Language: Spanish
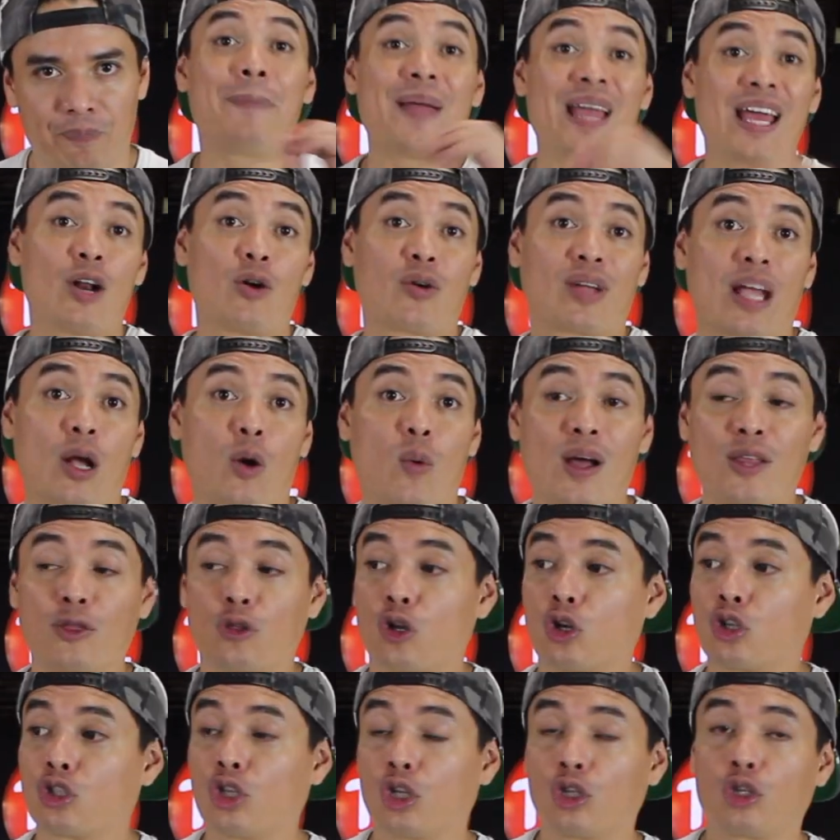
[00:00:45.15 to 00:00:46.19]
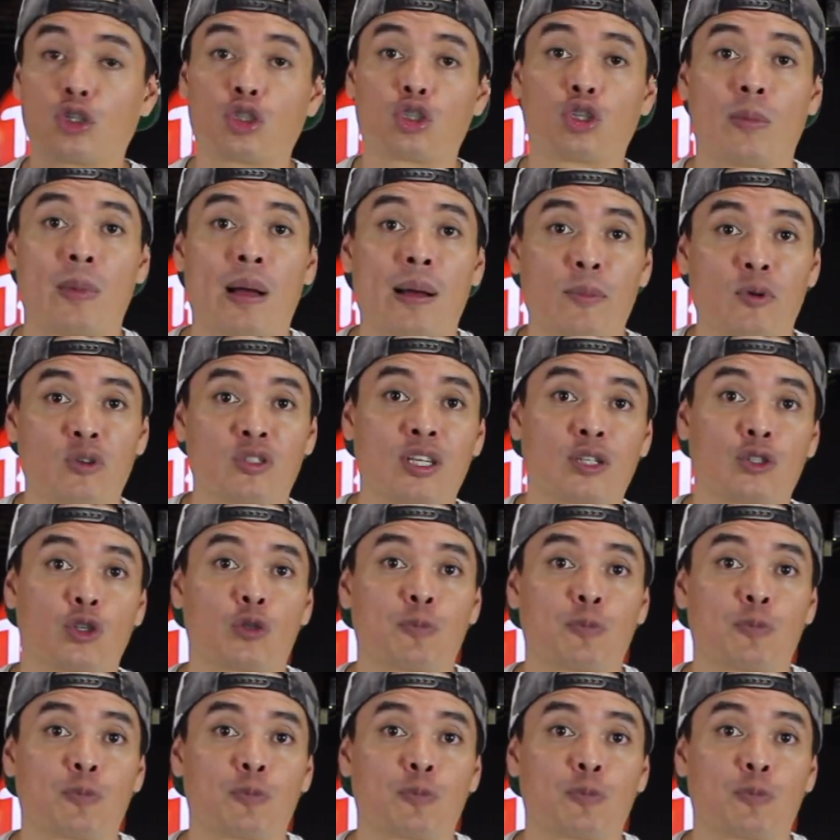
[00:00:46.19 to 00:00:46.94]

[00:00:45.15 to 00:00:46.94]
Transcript: Pero que cuando nosotros tomamos